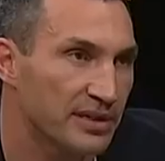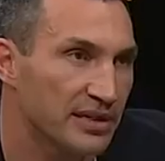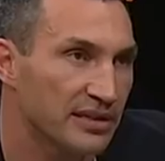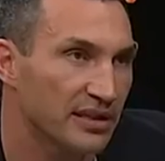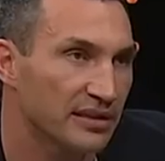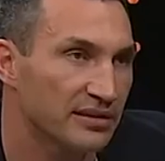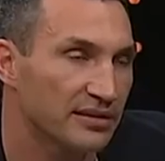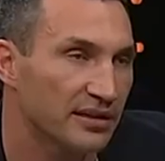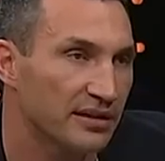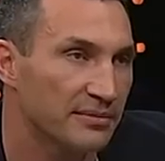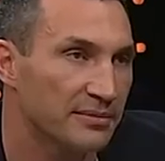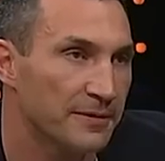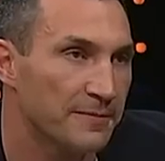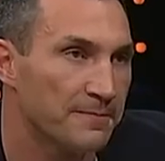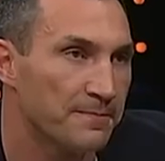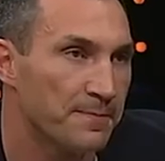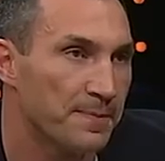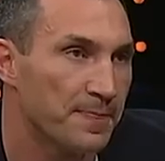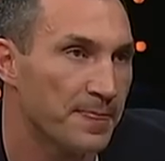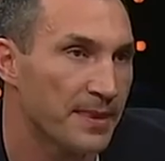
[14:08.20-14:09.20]
genannt habe.
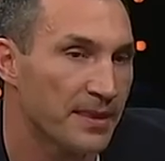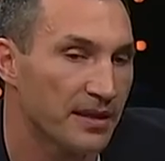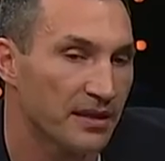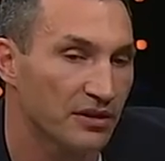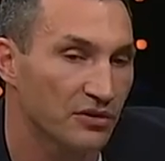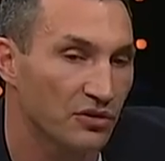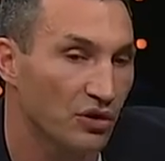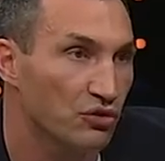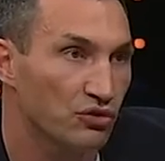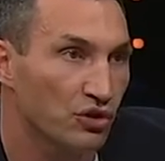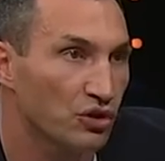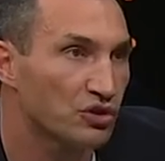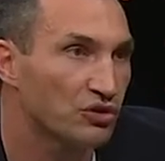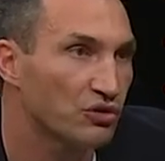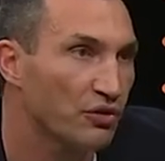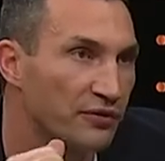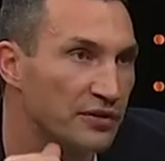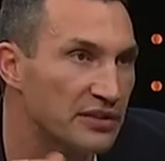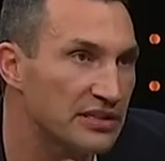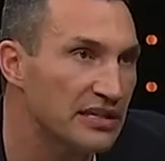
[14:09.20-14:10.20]
Da, da ja, jetzt
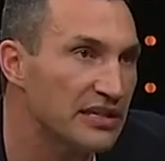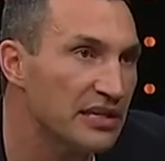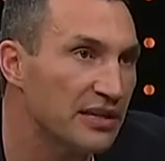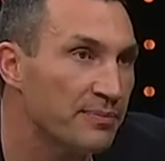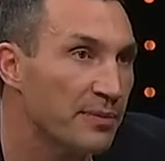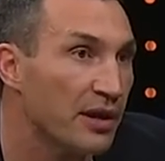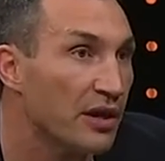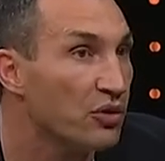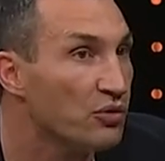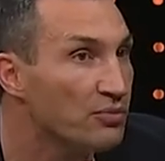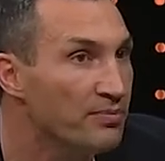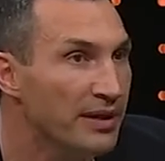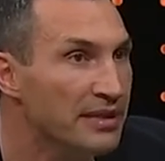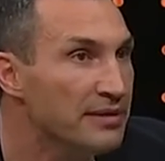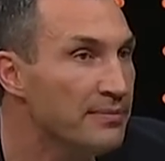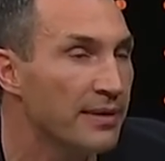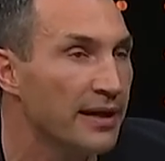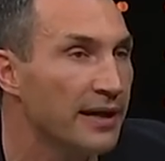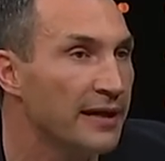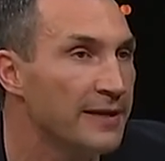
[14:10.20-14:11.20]
dürfen Sie nicht mehr. Und
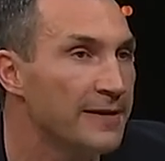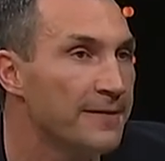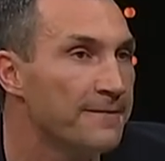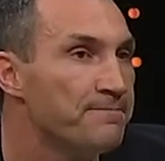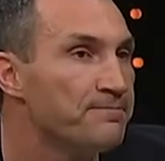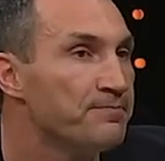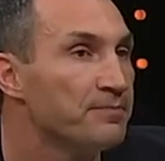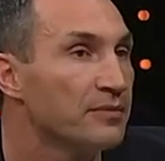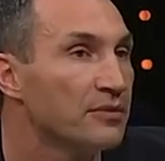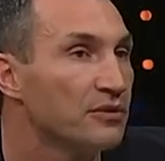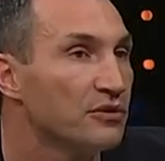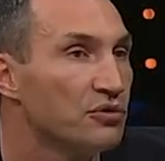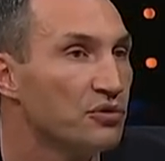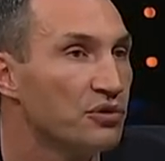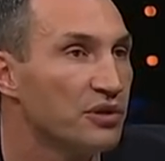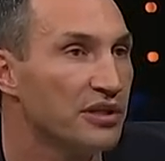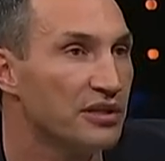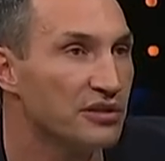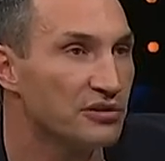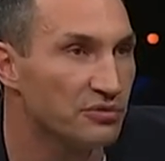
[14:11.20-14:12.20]
manchmal
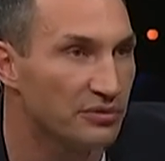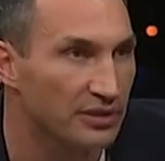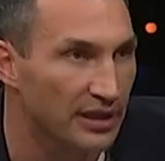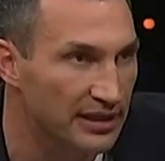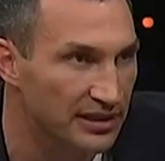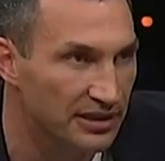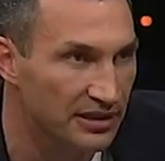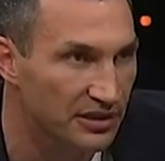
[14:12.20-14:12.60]
durch gesundheitliche